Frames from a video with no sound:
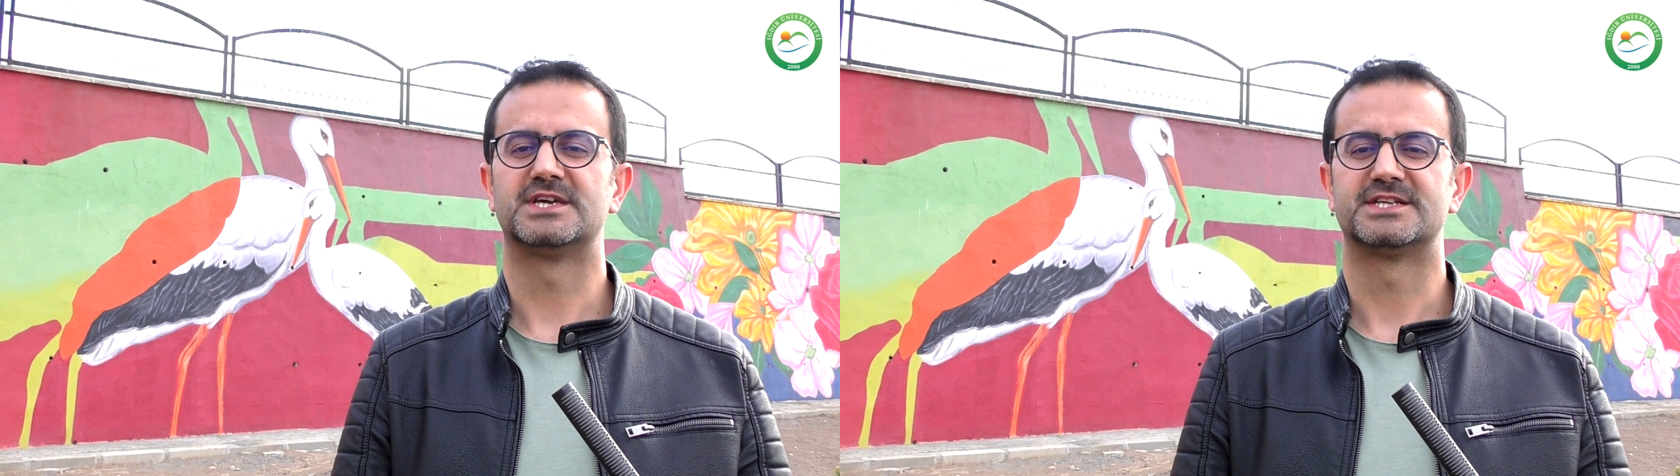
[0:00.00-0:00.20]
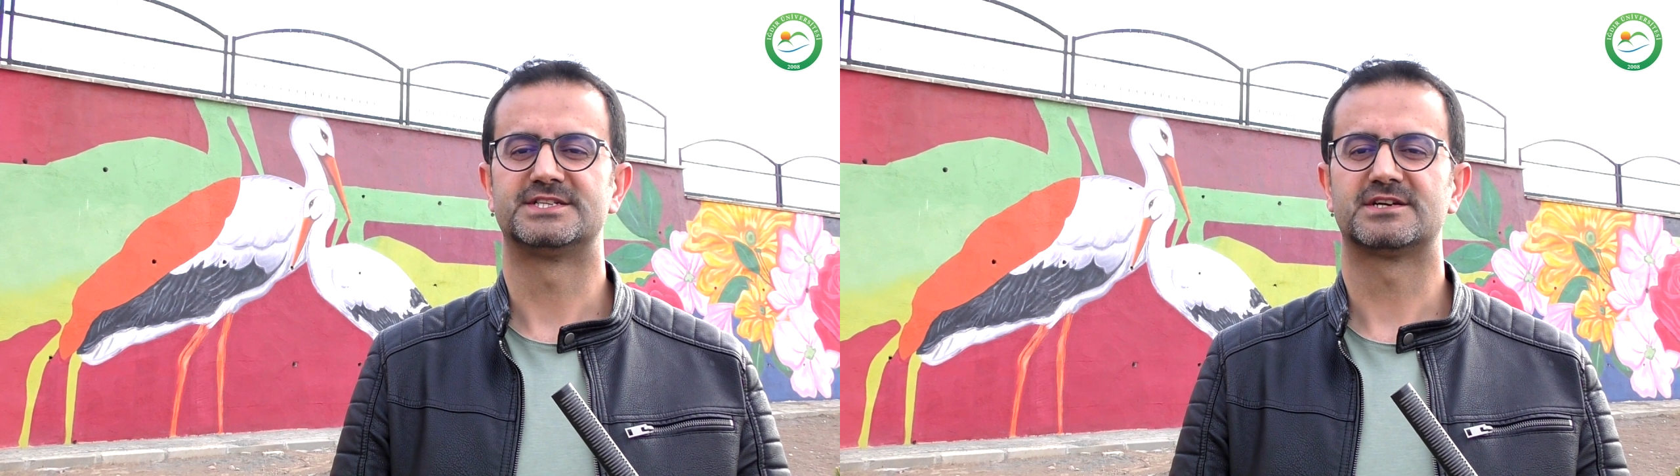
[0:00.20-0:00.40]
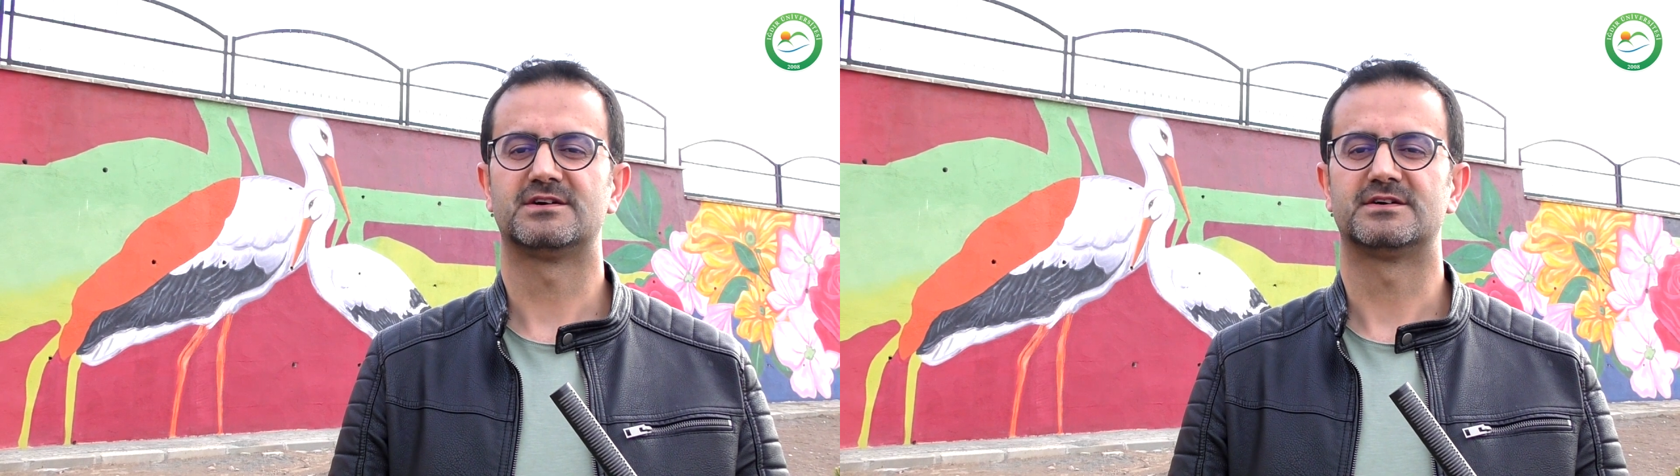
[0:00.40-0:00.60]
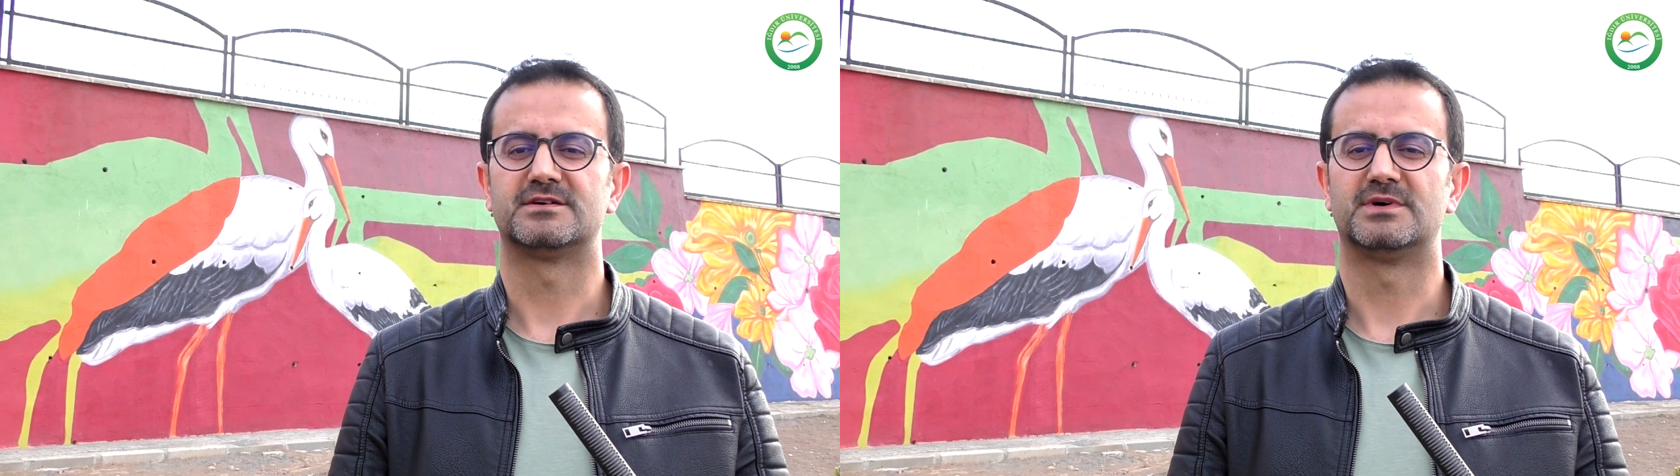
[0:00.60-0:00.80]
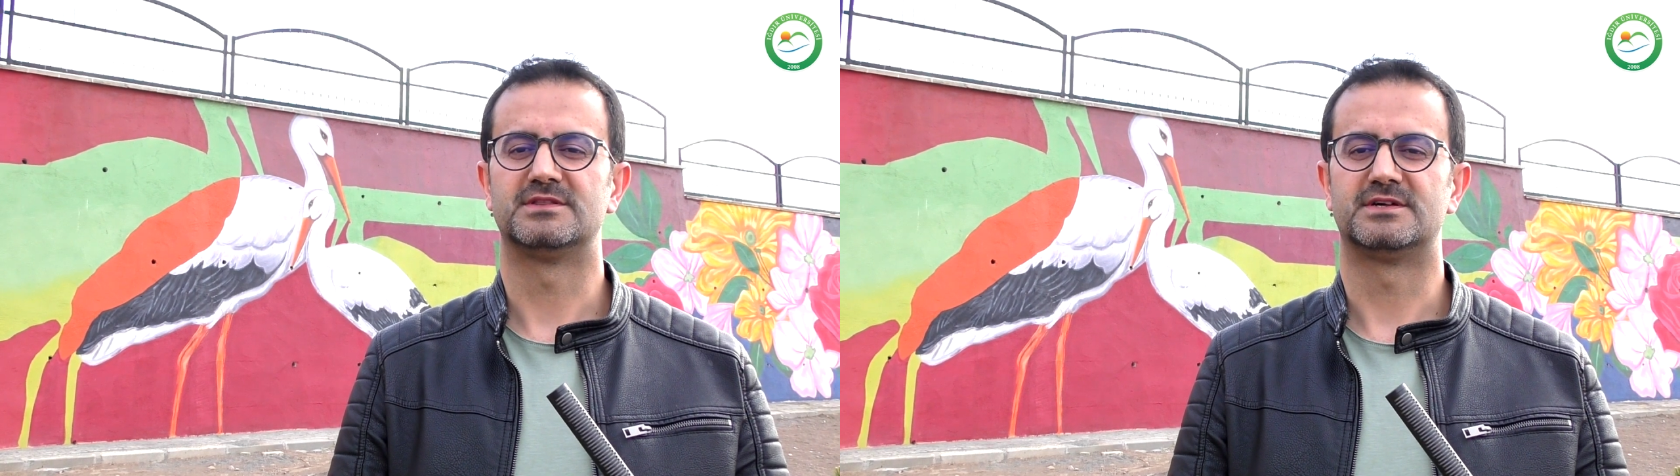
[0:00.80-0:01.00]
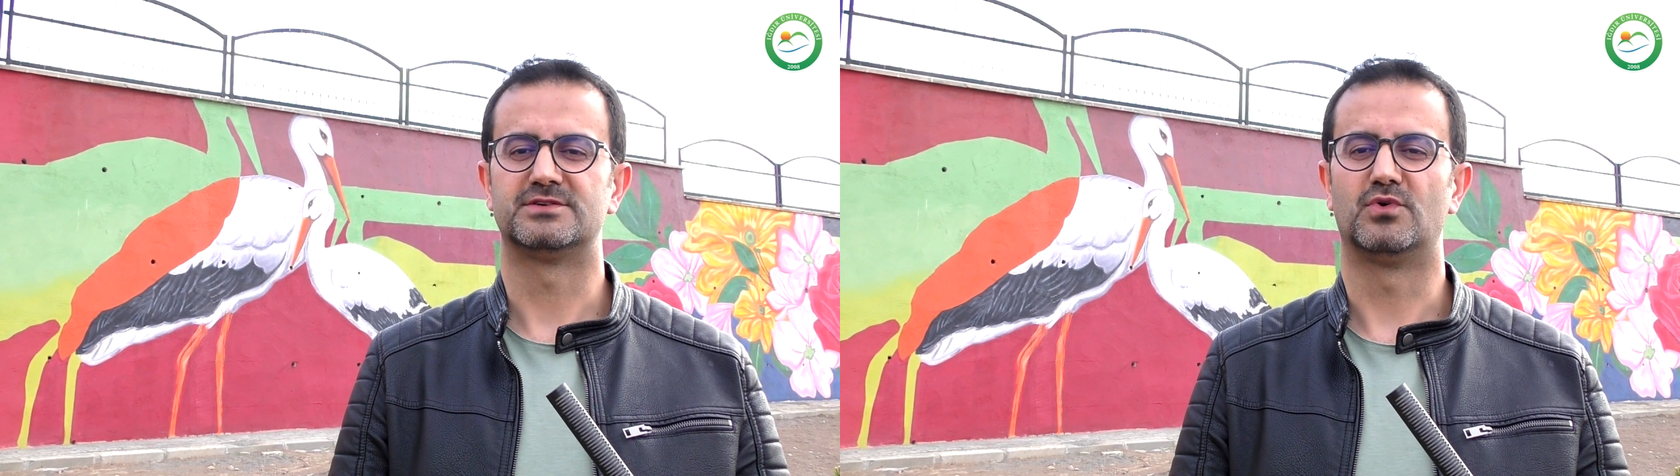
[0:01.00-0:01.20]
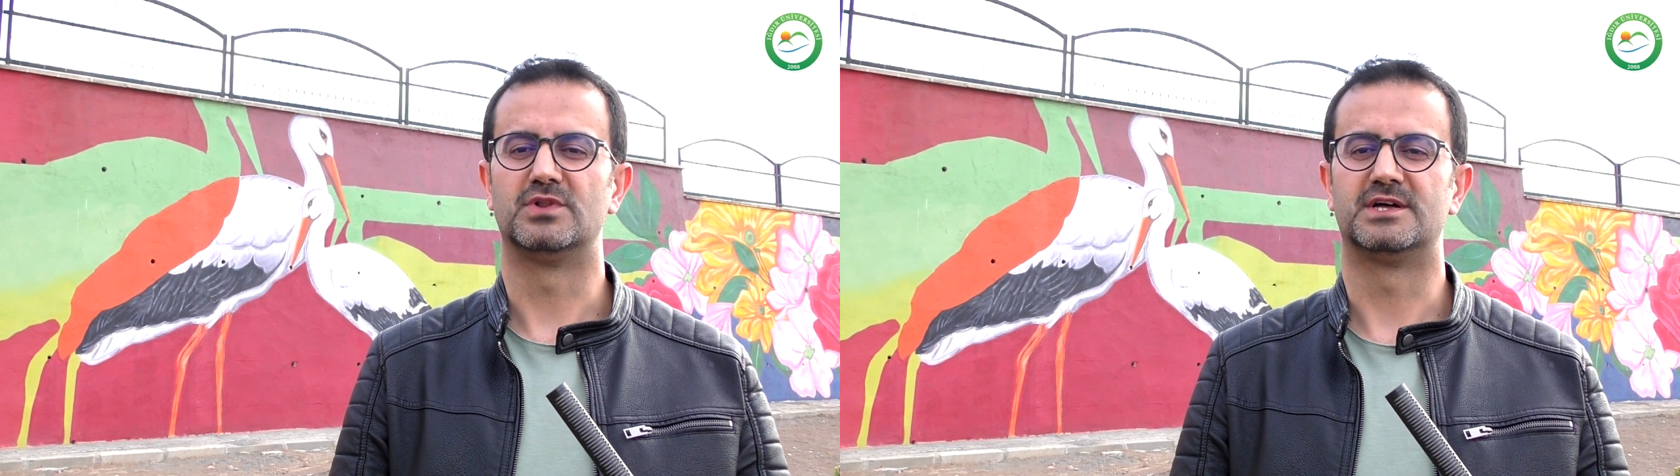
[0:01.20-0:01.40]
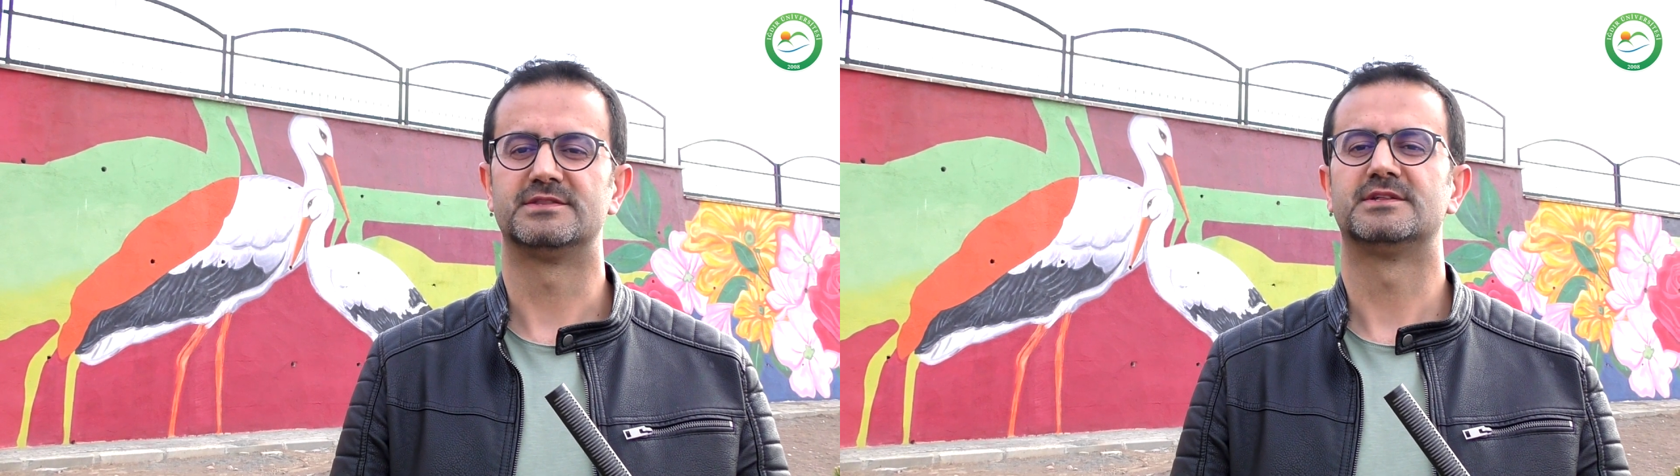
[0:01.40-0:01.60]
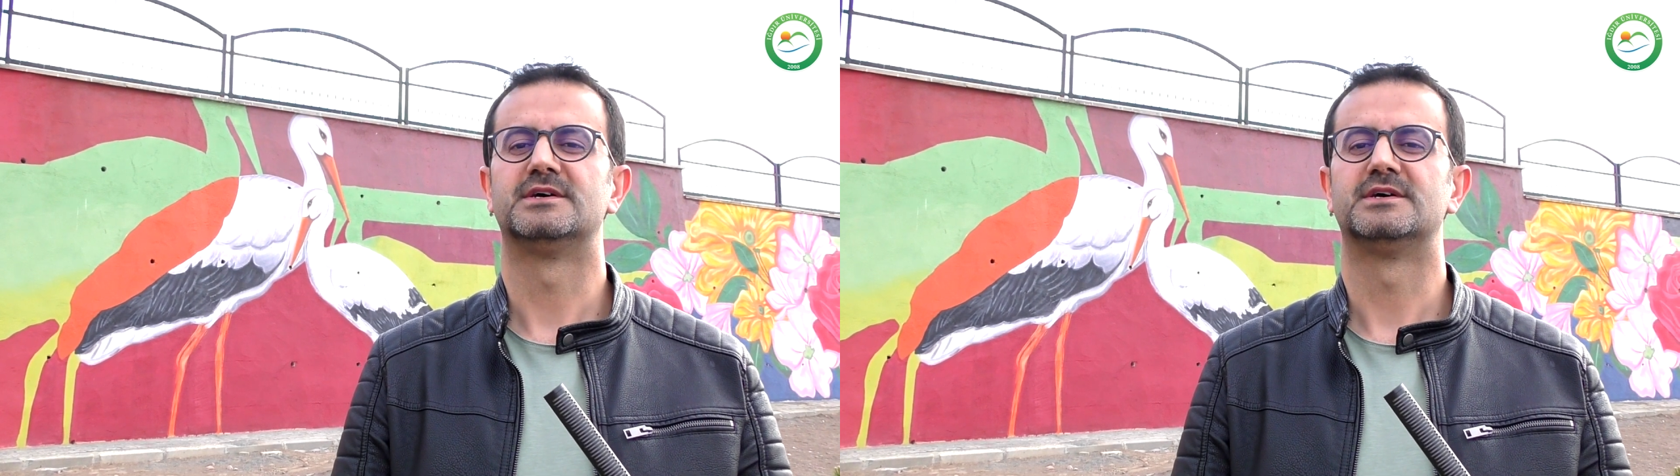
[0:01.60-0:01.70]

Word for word: gerçek kahramanları olan